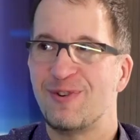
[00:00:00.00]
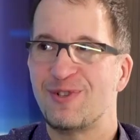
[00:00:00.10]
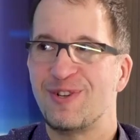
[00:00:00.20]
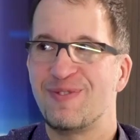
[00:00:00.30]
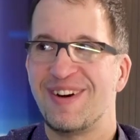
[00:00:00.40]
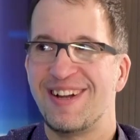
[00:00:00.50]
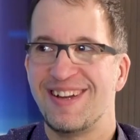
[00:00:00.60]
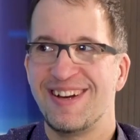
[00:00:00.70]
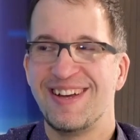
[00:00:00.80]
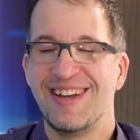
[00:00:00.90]
in der Ausstellung war. Ja.
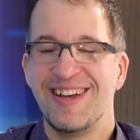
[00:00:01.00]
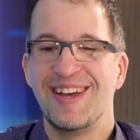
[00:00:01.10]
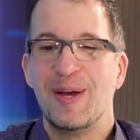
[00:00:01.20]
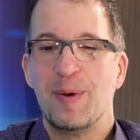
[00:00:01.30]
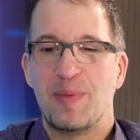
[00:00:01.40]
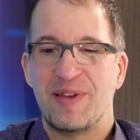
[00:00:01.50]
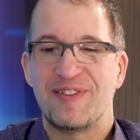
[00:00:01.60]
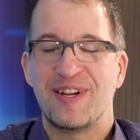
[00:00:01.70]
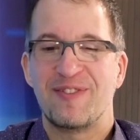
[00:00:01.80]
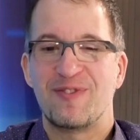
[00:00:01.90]
Ne?
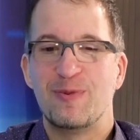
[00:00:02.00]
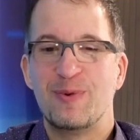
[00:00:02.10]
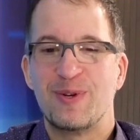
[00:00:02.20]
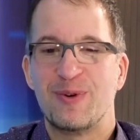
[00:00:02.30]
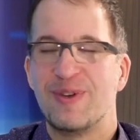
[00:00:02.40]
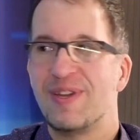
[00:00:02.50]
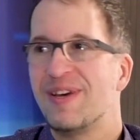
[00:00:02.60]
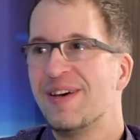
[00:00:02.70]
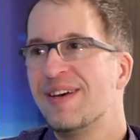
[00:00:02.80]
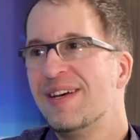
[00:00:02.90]
Passte ganz gut. Und
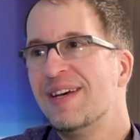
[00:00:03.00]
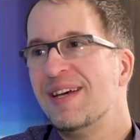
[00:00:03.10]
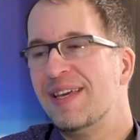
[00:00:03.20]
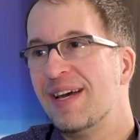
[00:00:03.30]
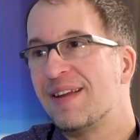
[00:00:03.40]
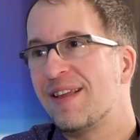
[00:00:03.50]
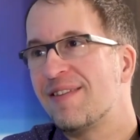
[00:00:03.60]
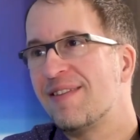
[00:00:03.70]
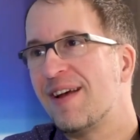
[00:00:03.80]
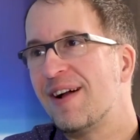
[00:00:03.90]
äh, ja,
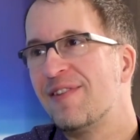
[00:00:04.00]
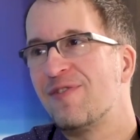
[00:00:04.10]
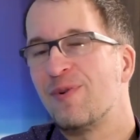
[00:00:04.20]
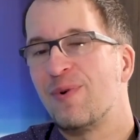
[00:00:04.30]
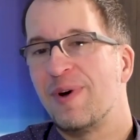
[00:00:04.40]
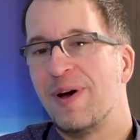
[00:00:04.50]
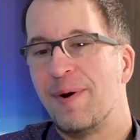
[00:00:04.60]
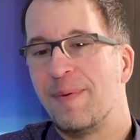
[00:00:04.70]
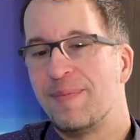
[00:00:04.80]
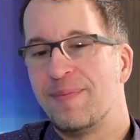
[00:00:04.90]
das ist also...
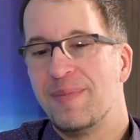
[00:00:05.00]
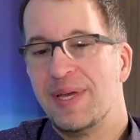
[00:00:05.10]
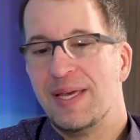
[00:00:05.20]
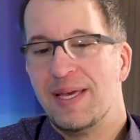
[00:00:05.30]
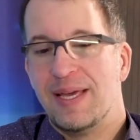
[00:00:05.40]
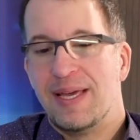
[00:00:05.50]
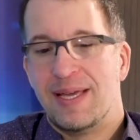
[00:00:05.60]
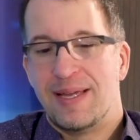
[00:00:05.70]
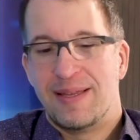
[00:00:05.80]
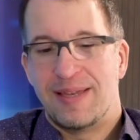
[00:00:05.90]
Ähm,
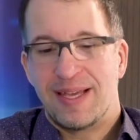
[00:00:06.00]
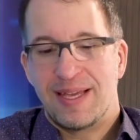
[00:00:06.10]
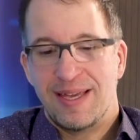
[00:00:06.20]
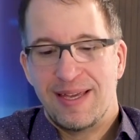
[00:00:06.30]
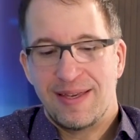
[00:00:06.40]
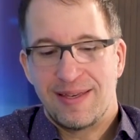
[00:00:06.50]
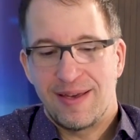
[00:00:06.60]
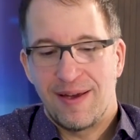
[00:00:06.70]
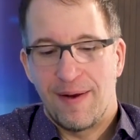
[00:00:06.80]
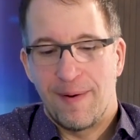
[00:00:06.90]
denke
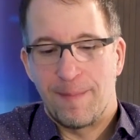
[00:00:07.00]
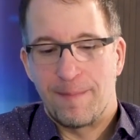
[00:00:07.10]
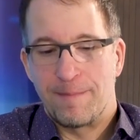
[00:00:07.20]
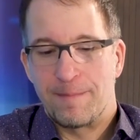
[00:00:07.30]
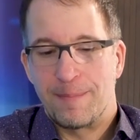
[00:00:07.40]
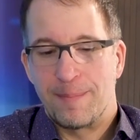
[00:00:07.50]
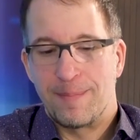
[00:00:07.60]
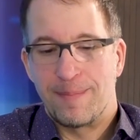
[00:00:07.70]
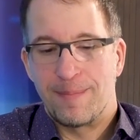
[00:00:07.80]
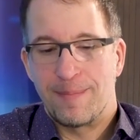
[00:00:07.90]
ich, ähm,
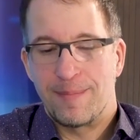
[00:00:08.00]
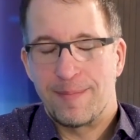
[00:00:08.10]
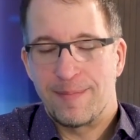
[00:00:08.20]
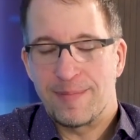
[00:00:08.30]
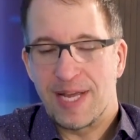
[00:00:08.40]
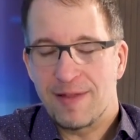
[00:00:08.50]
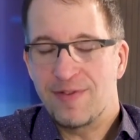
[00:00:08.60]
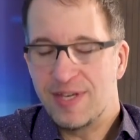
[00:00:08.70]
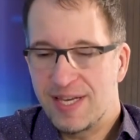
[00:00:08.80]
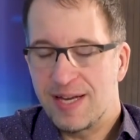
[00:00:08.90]
ganz
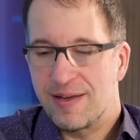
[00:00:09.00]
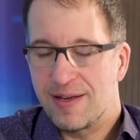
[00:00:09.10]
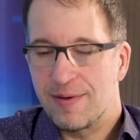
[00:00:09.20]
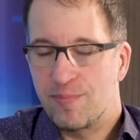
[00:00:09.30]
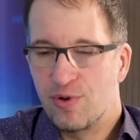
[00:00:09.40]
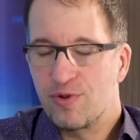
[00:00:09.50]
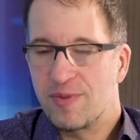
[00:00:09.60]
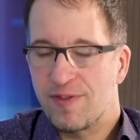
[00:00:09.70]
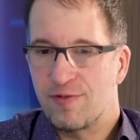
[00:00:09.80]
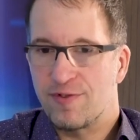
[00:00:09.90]
wichtiger Punkt, um
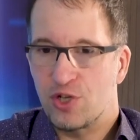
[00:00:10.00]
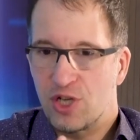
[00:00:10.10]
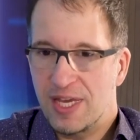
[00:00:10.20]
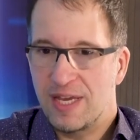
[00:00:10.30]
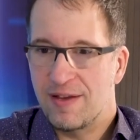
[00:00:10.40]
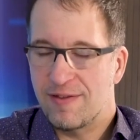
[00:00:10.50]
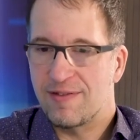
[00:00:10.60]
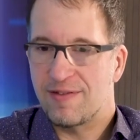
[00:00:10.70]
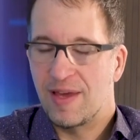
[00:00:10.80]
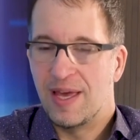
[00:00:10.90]
das zu verstehen, dass
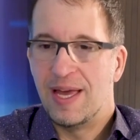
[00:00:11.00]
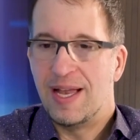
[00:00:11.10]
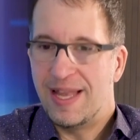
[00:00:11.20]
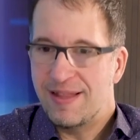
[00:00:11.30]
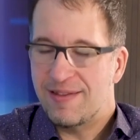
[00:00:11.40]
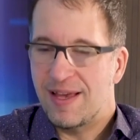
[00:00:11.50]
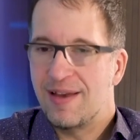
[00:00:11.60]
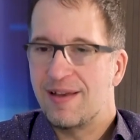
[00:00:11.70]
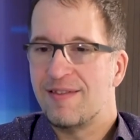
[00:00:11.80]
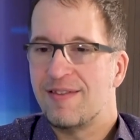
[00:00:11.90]
es
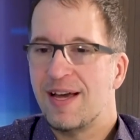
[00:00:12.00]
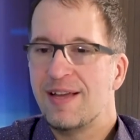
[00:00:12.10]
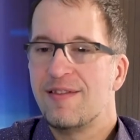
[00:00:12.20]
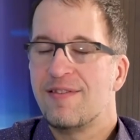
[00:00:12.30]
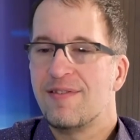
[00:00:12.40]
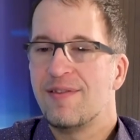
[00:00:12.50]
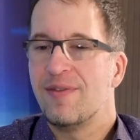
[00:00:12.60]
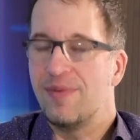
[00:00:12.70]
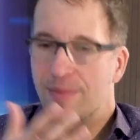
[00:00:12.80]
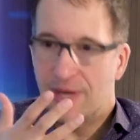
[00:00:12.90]
letztendlich seit
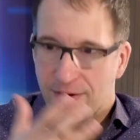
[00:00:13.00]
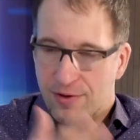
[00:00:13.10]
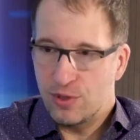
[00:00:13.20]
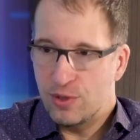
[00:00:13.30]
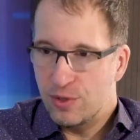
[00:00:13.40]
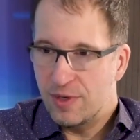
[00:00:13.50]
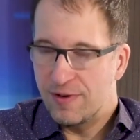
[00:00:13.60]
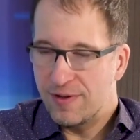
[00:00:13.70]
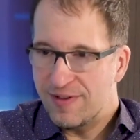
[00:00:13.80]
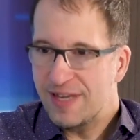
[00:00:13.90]
diesen ja,
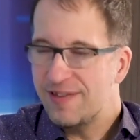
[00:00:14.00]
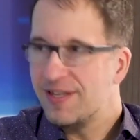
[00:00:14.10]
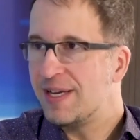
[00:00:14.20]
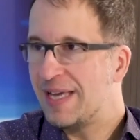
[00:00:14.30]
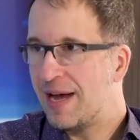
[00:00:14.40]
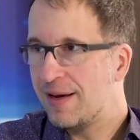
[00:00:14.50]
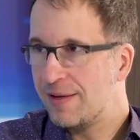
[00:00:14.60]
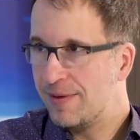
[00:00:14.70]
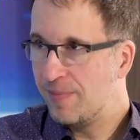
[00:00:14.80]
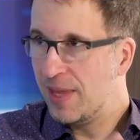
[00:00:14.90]
60er
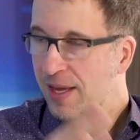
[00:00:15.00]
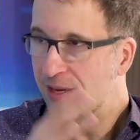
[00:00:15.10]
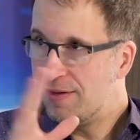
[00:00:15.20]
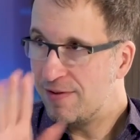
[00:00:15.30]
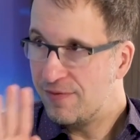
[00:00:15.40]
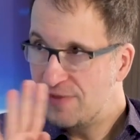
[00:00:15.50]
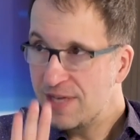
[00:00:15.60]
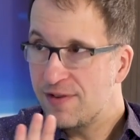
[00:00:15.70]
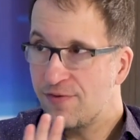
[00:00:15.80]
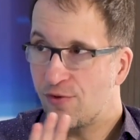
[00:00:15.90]
Jahren diese
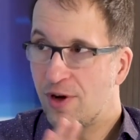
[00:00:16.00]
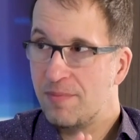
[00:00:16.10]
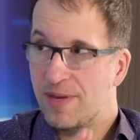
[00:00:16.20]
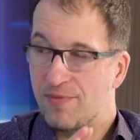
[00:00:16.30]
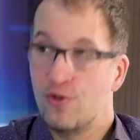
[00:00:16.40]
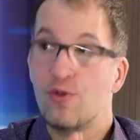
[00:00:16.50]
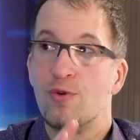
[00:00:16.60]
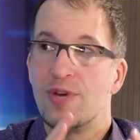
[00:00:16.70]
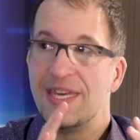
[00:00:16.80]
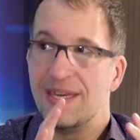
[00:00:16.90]
vierte Form der
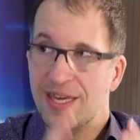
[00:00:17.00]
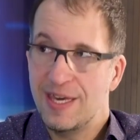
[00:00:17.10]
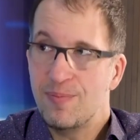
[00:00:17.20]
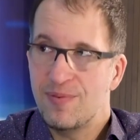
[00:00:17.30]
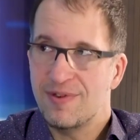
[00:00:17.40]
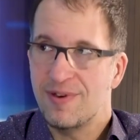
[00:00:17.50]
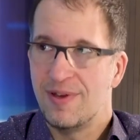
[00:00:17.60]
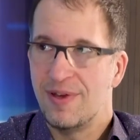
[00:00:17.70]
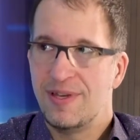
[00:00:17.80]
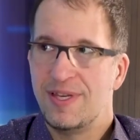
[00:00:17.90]
Psychologie gibt,
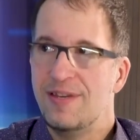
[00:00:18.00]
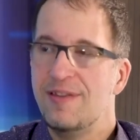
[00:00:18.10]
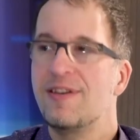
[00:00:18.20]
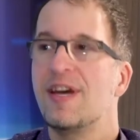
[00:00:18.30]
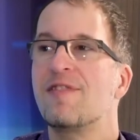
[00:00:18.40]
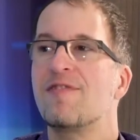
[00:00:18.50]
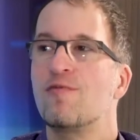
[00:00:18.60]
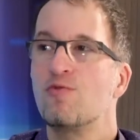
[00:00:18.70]
die diese ganzen